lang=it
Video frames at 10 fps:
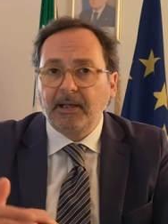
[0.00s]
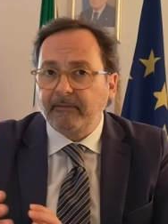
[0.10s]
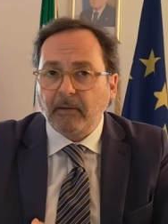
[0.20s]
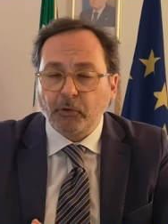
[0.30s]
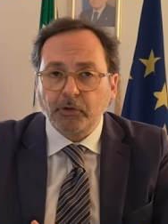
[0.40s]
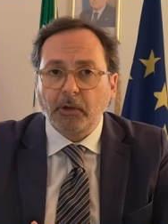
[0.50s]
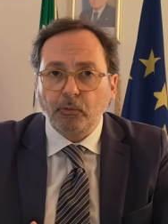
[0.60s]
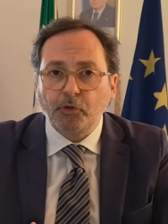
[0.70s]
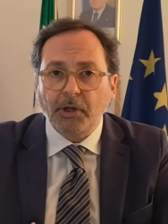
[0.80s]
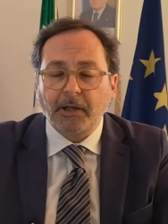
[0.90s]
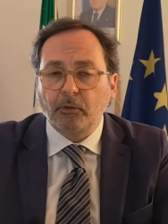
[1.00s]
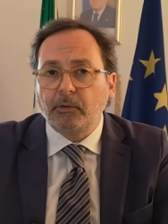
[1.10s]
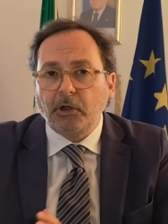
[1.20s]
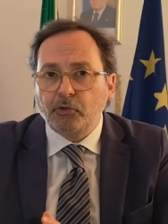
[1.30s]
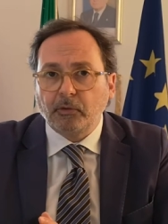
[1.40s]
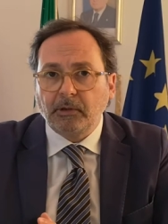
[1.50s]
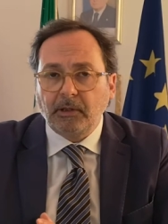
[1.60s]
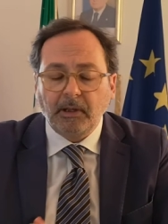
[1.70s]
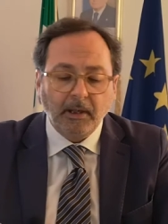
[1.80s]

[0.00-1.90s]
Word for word: che avevamo già annunciato nei giorni